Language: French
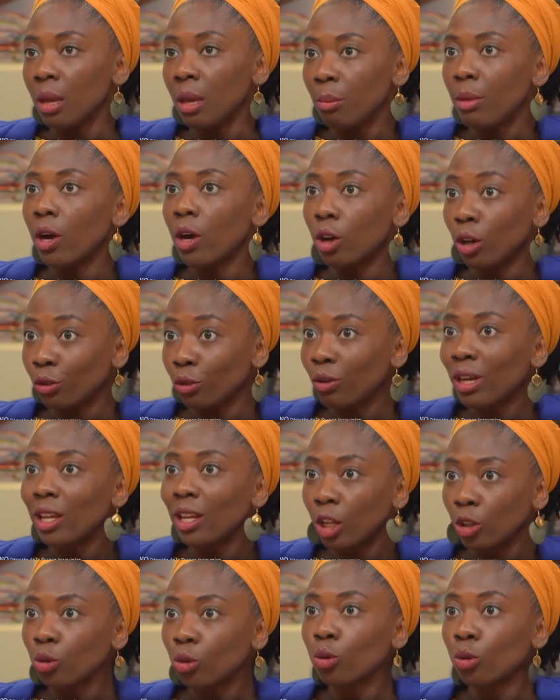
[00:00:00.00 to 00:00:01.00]
Mais encore une fois,
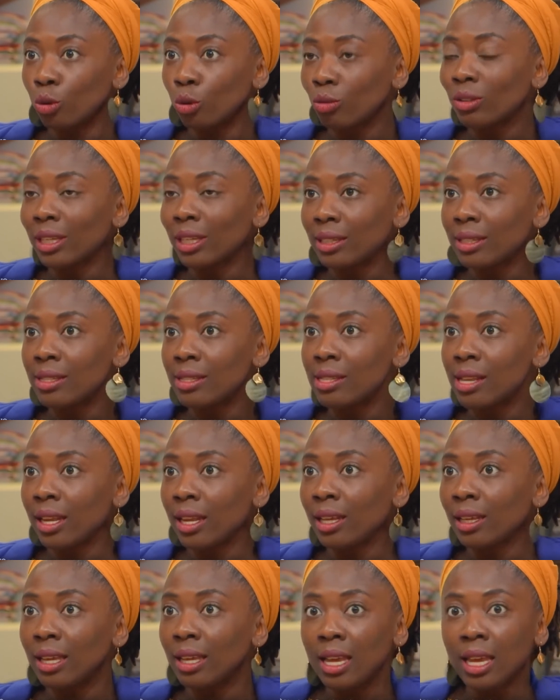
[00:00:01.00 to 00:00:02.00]
un autre compte a été
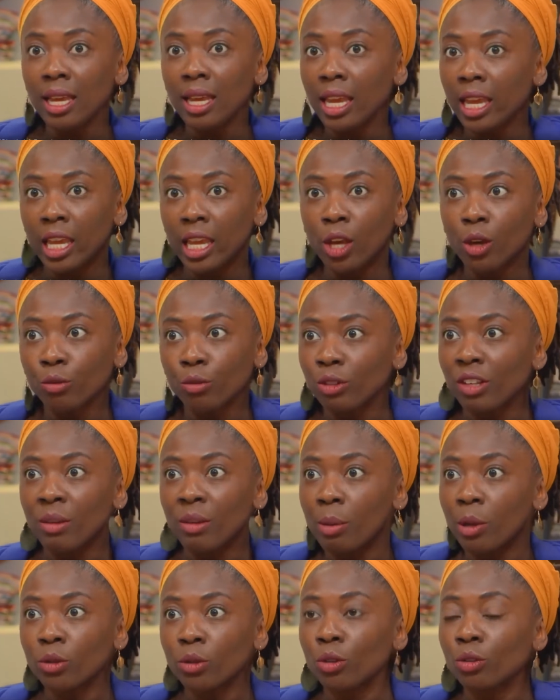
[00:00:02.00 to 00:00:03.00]
signalé et vous n'avez
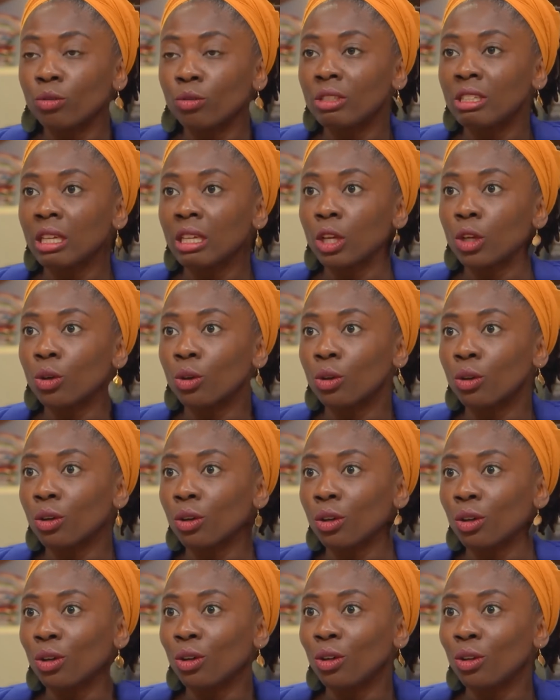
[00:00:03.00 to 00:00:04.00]
pas entendu dire
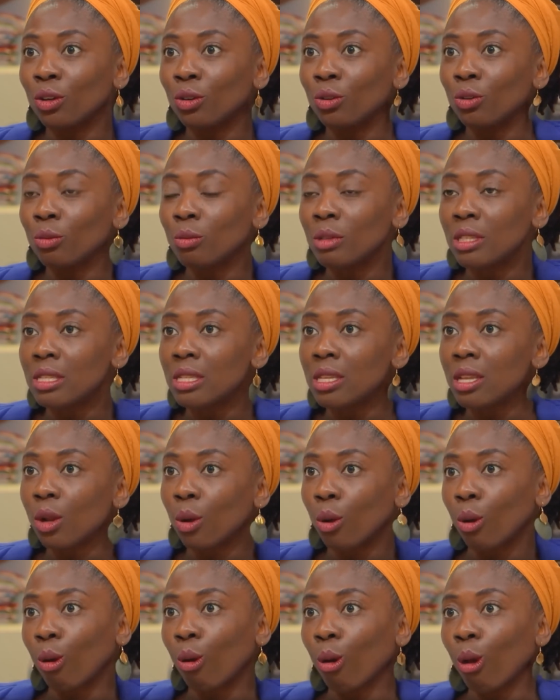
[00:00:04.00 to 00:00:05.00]
que le
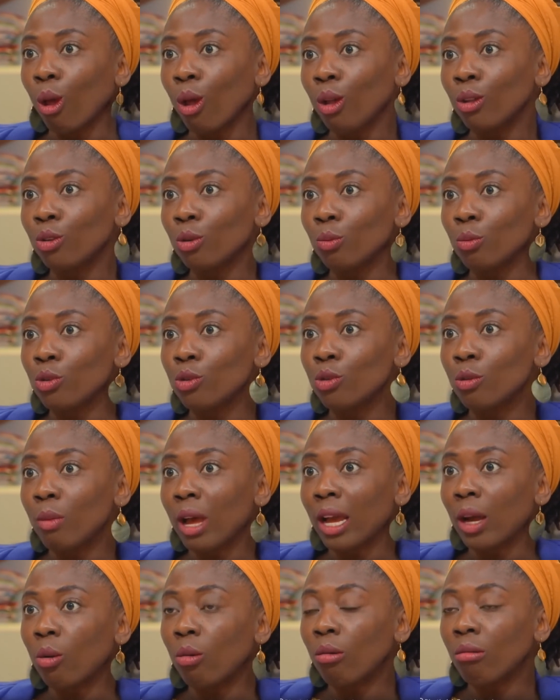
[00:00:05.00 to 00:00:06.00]
domicile de M.
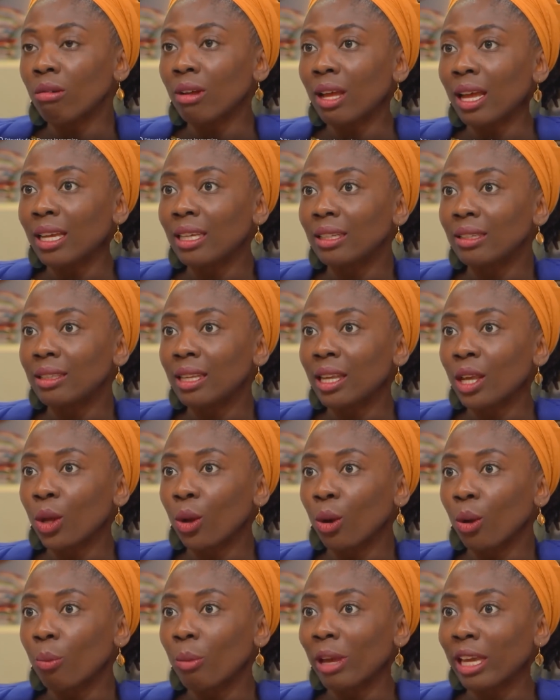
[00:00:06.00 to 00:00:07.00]
Macron a été
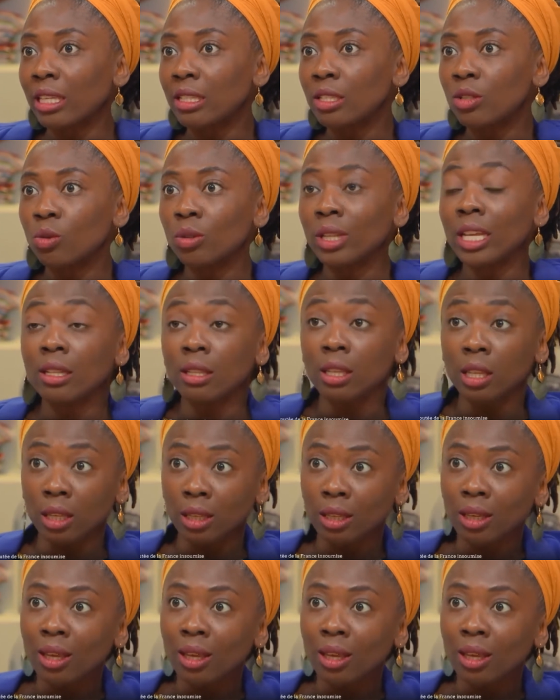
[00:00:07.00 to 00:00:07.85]
perquisitionné ni